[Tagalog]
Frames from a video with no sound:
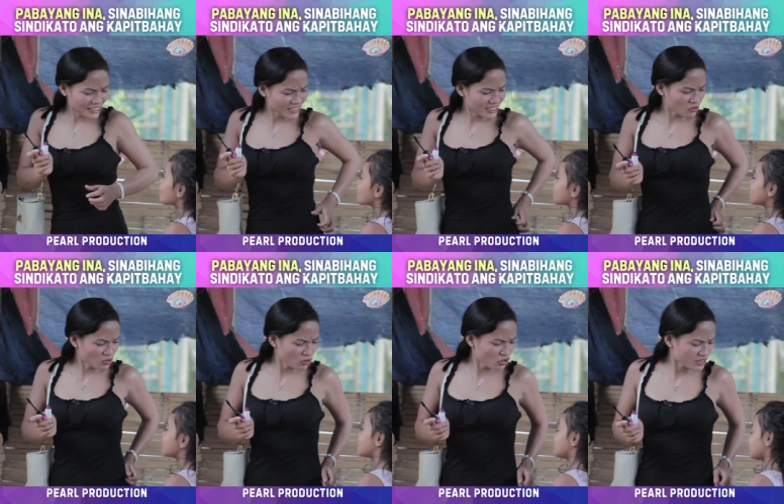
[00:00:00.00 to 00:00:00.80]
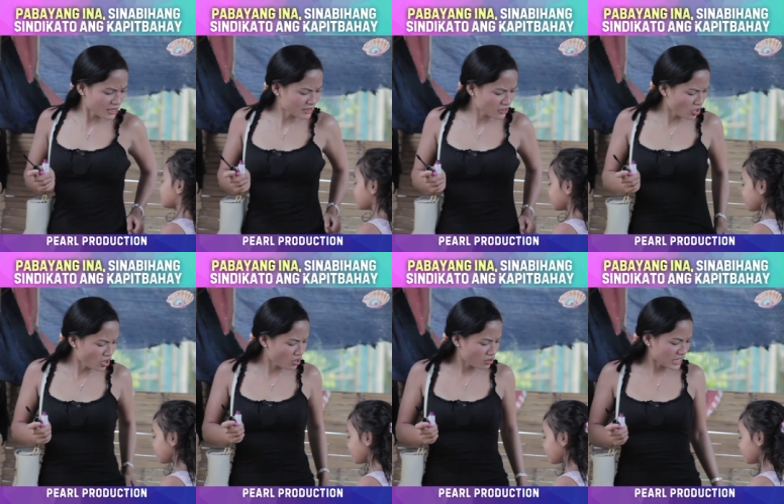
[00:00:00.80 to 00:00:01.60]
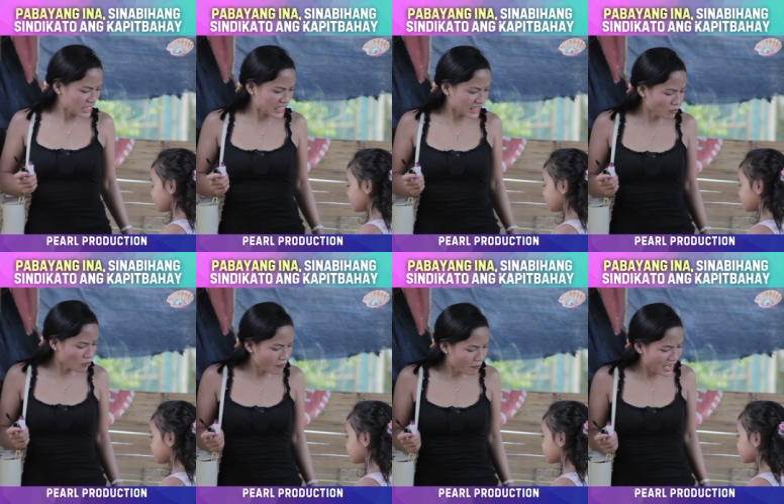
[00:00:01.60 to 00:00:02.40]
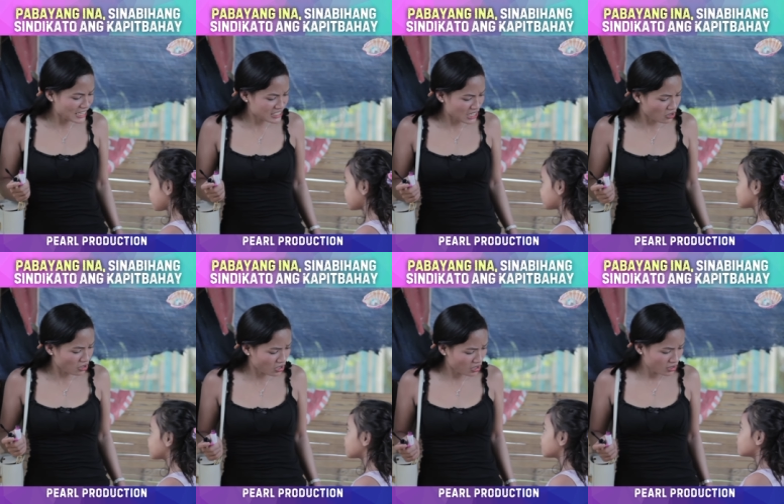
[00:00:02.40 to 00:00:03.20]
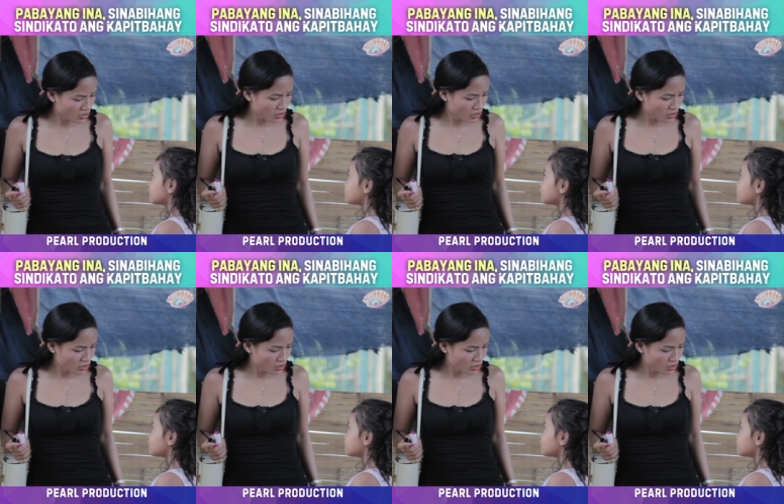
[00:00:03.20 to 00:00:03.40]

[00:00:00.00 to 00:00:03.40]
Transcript: Natalie? Nagugulo yung damit ko. Nakikita mo ba ang paalis ako?